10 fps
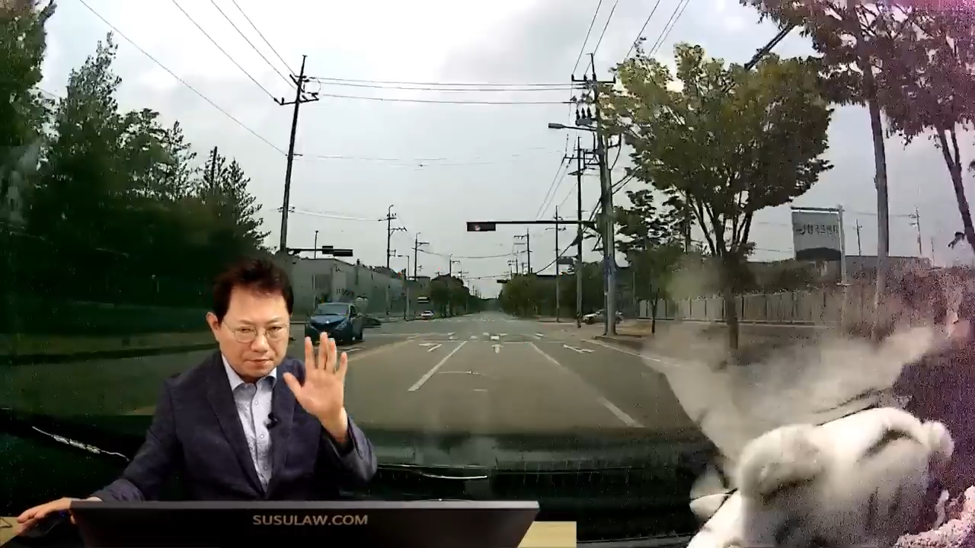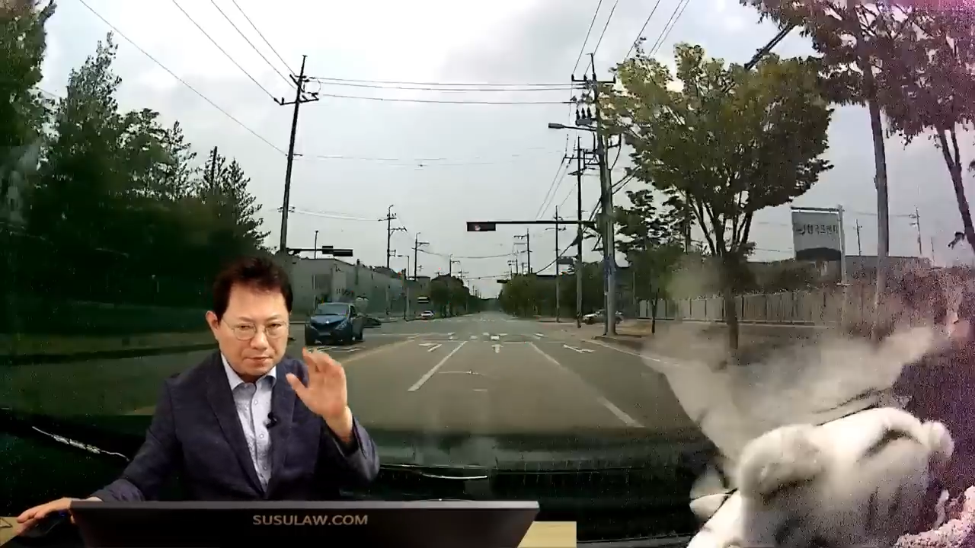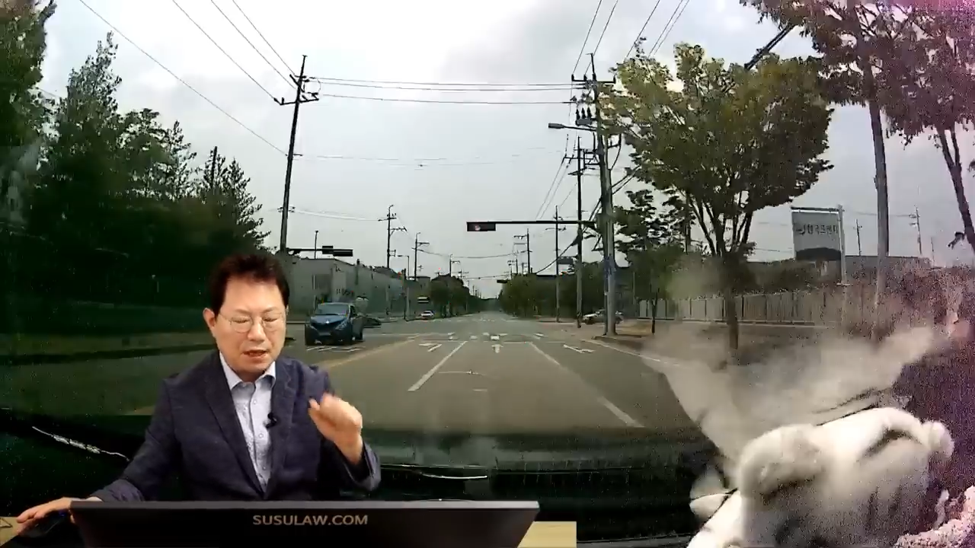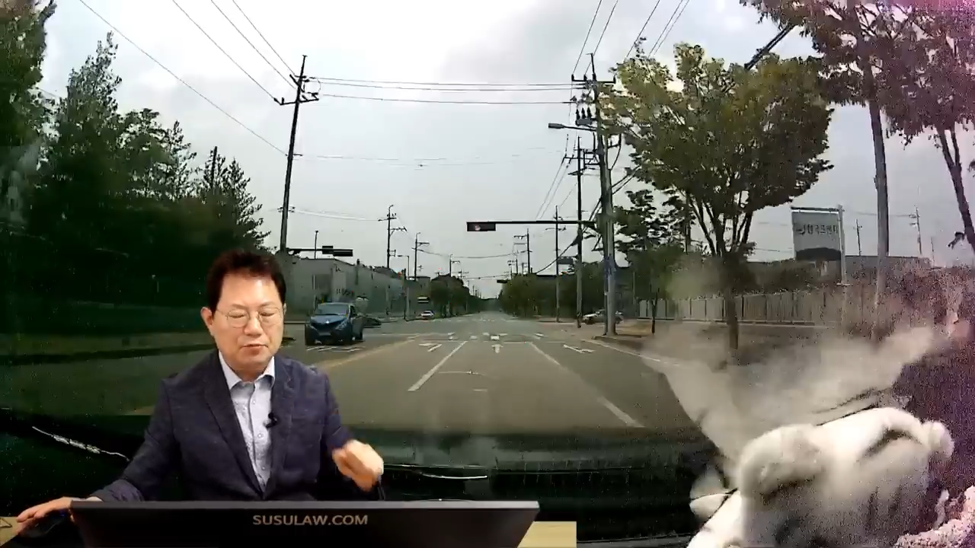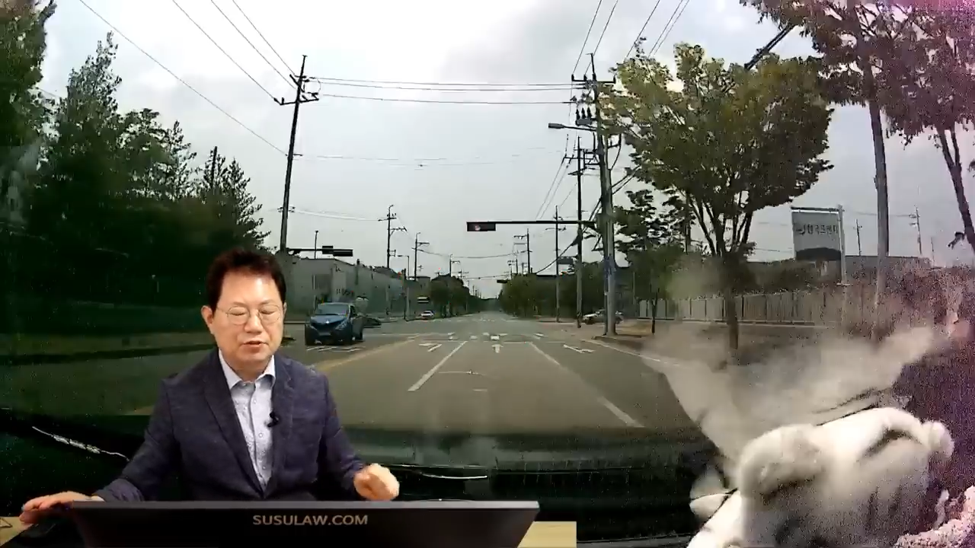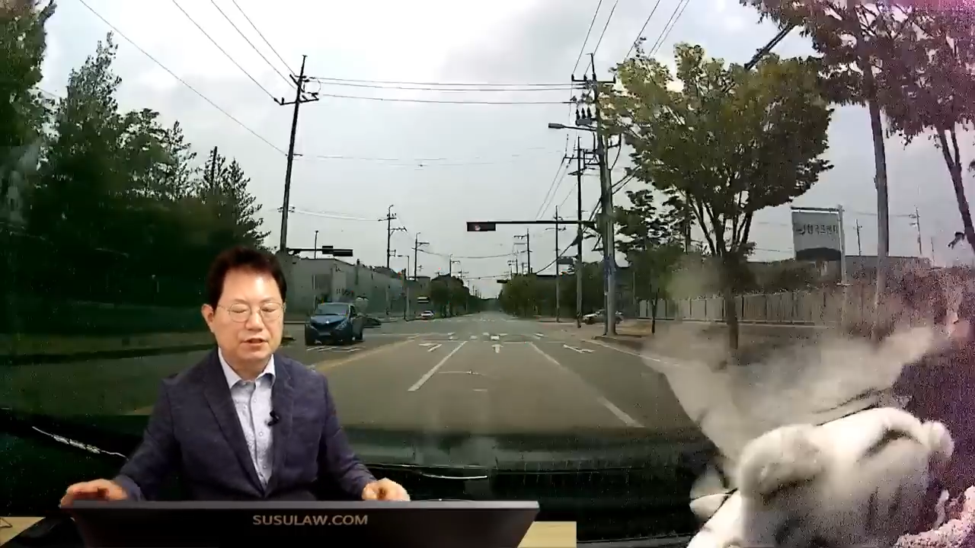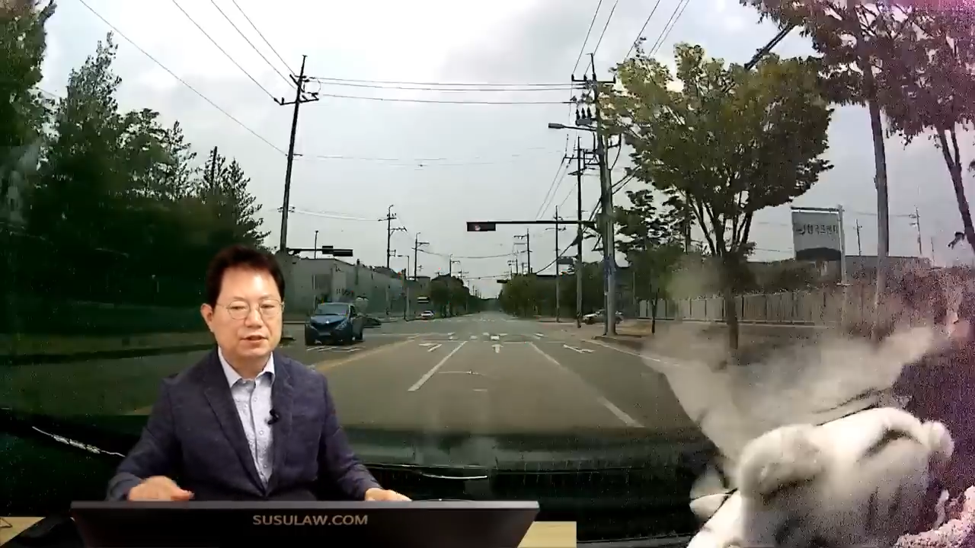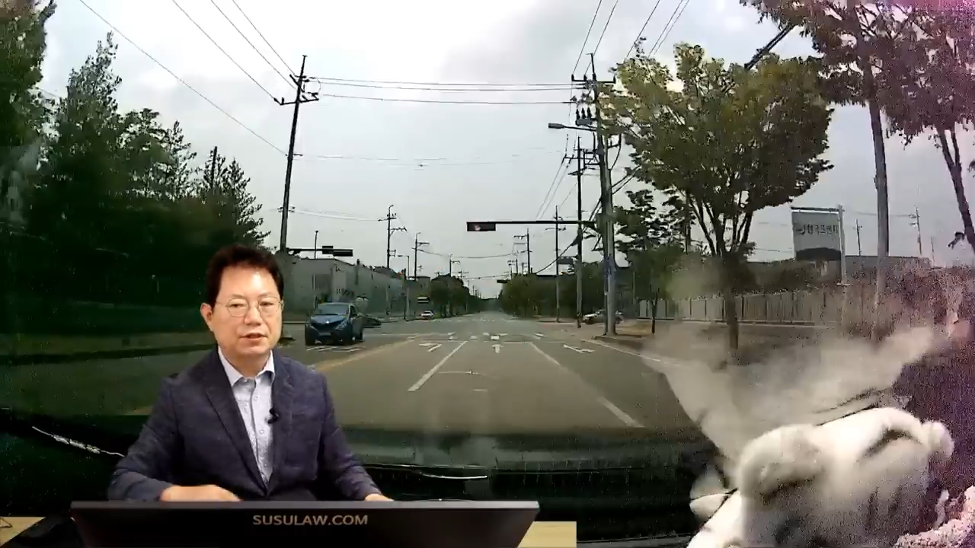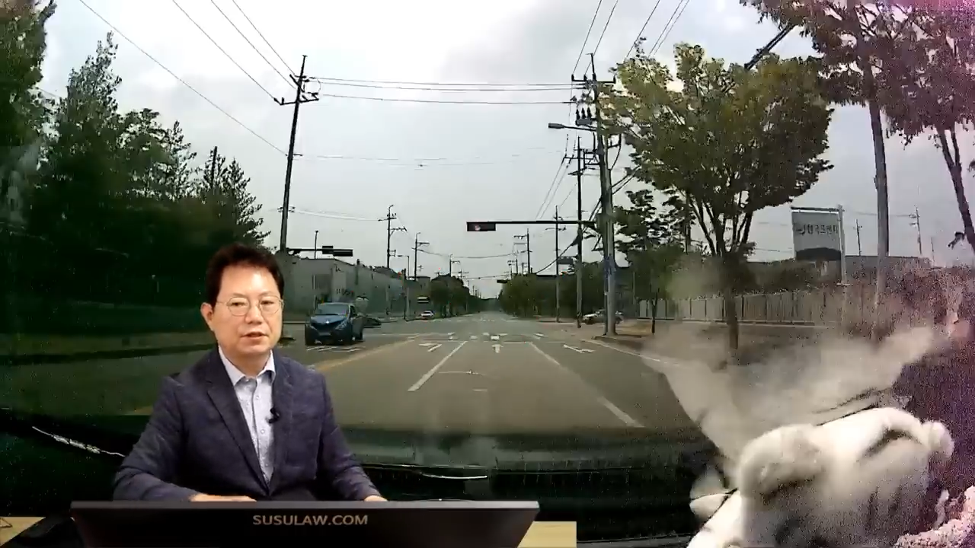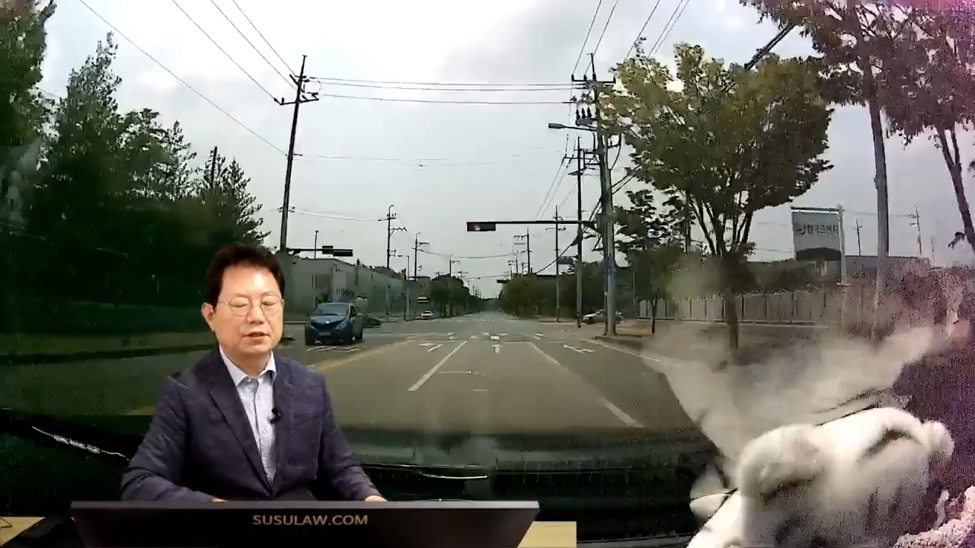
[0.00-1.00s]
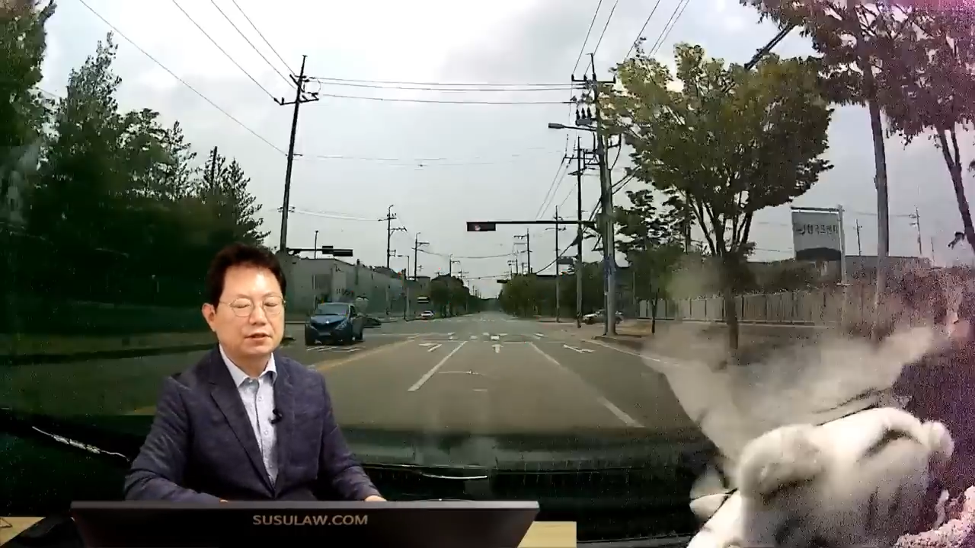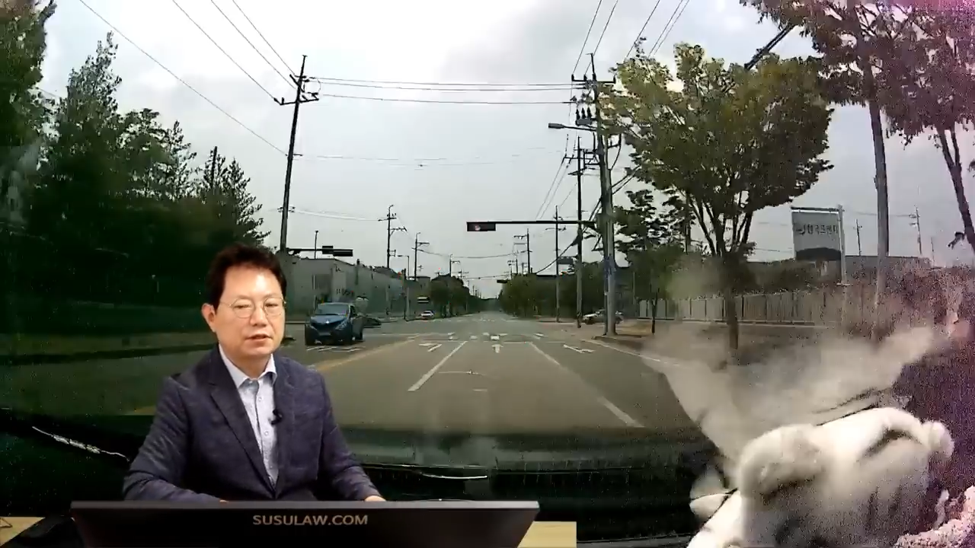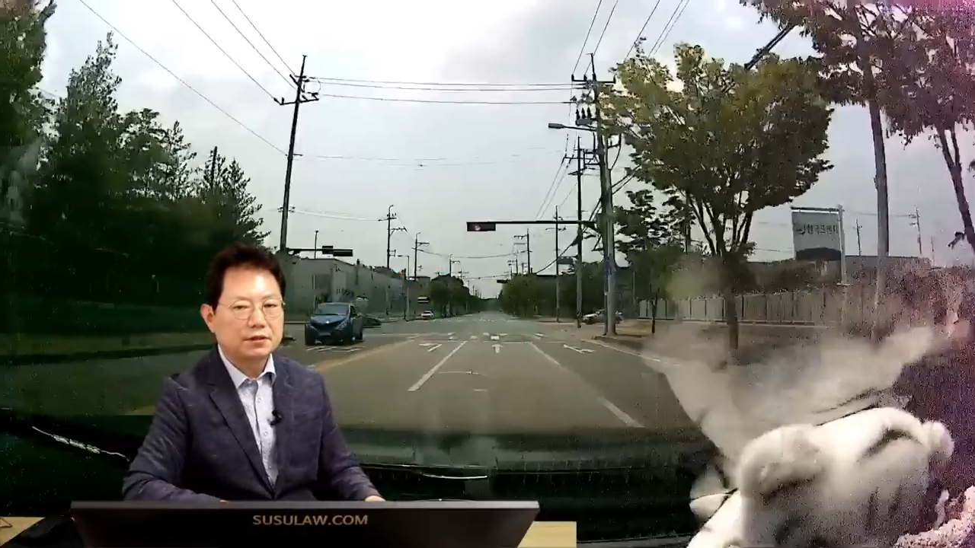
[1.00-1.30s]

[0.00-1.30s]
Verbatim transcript: 남을 수 있어요.